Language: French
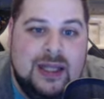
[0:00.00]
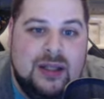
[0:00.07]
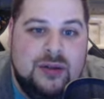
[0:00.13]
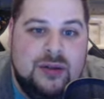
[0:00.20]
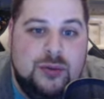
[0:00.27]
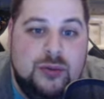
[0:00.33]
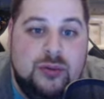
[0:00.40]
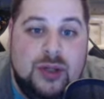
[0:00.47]

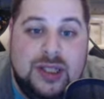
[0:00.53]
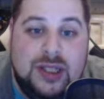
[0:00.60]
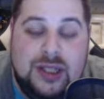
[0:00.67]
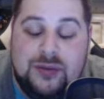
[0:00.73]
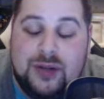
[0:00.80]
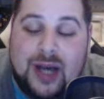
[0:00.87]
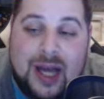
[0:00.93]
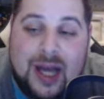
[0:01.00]
vous voyez
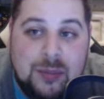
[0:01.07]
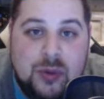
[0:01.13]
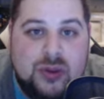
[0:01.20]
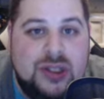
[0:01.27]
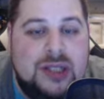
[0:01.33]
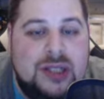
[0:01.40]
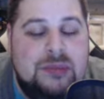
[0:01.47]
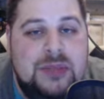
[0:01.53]
vraiment
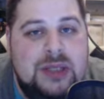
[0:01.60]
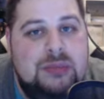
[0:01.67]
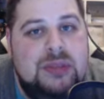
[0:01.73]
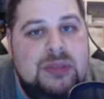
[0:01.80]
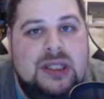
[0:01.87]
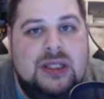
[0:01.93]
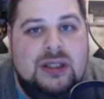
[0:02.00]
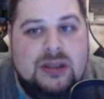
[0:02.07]
des
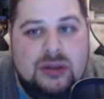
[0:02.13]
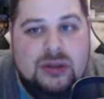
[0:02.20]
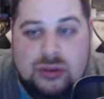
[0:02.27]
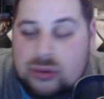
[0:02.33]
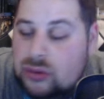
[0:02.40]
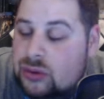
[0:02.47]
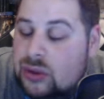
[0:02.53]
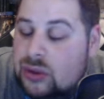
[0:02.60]
mimiques
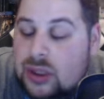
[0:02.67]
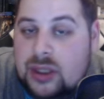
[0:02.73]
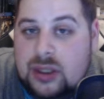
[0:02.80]
de,